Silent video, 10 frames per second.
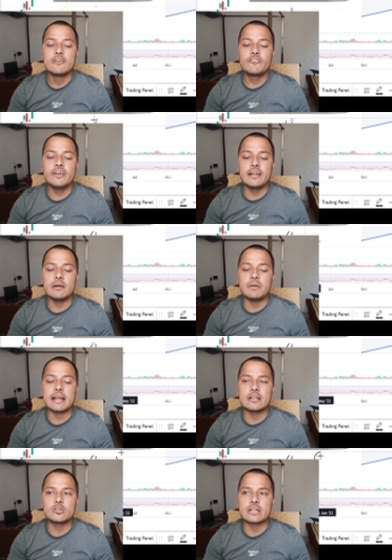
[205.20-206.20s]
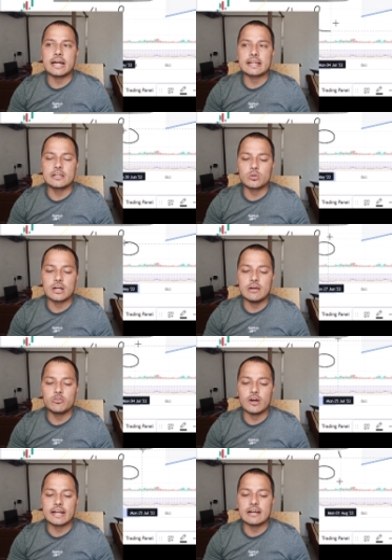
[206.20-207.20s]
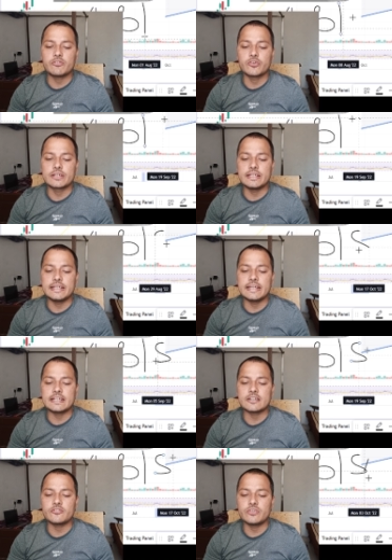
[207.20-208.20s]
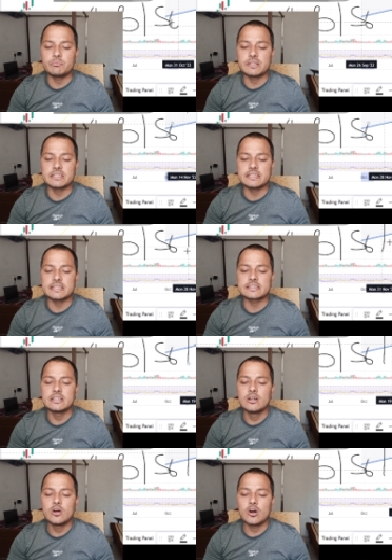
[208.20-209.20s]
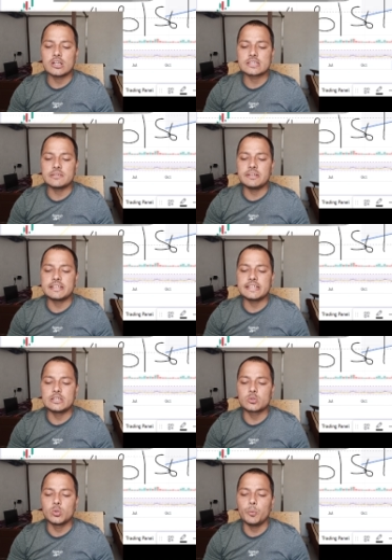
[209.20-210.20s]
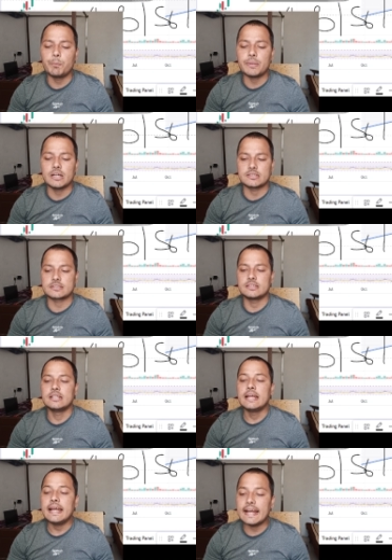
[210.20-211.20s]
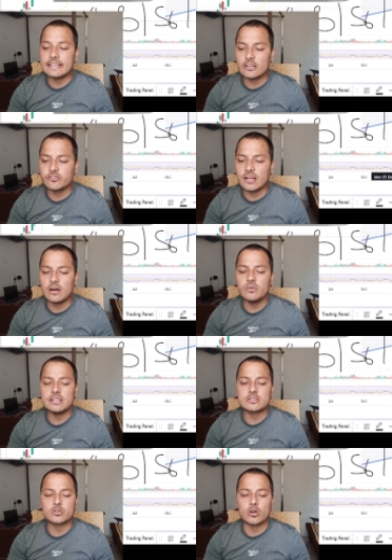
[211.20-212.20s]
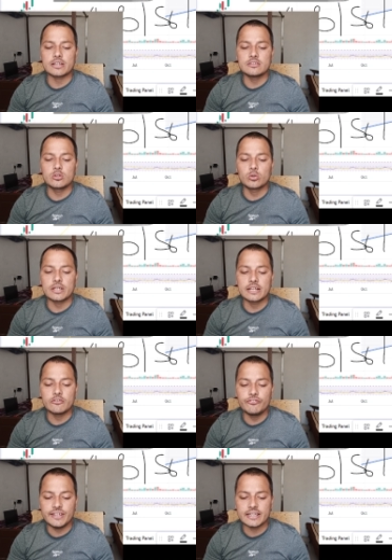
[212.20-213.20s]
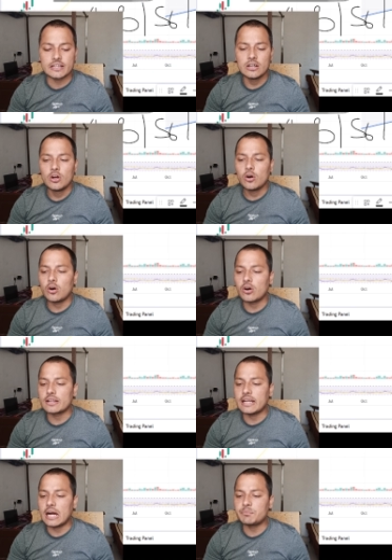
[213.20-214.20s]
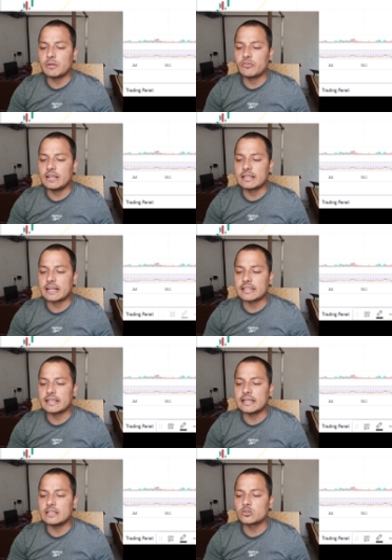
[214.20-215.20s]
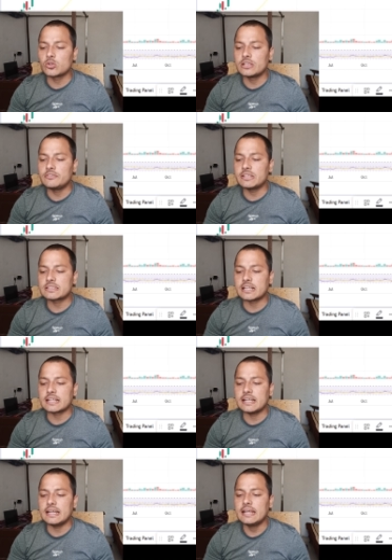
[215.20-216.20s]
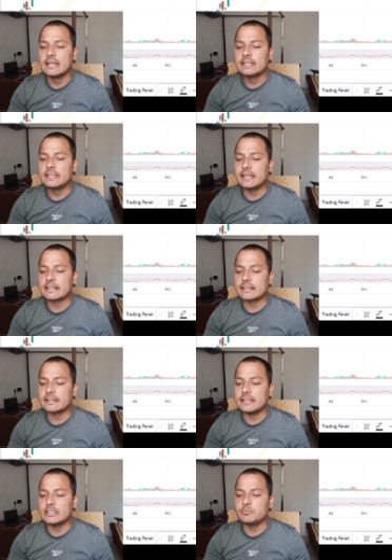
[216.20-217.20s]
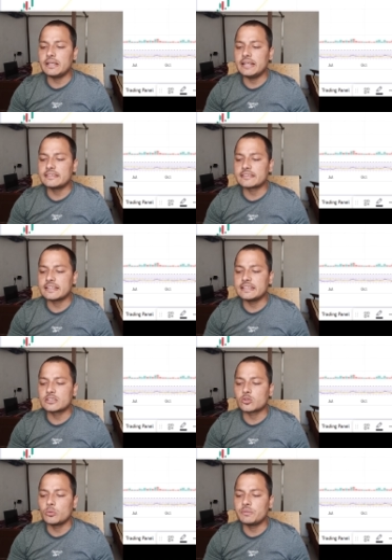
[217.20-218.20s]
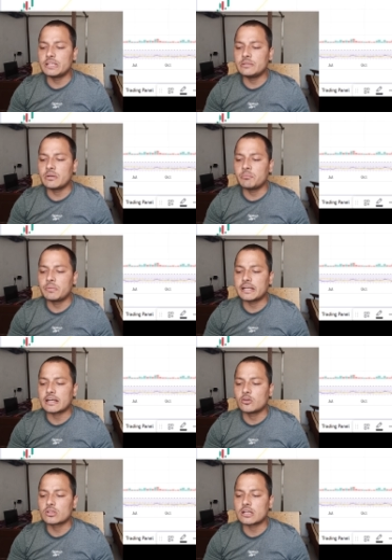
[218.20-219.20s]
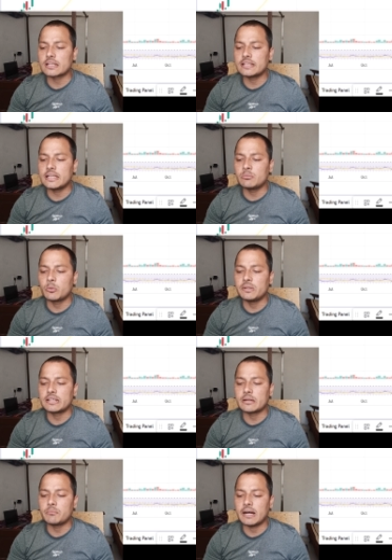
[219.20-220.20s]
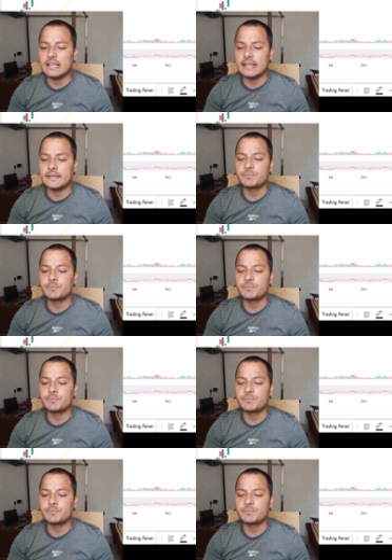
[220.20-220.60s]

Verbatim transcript: फिर हमारा जो टारगेट होगा वो आएगा 48, 56 और 72 प्लस एज ऑफ नाउ स्टॉक इज लुकिंग वीक और यहाँ पे वही खरीदेंगे जो निवेशक हैं ये एक रेंज में है इस रेंज को मिनिमम ब्रेकआउट करने दें मोमेंटम वाले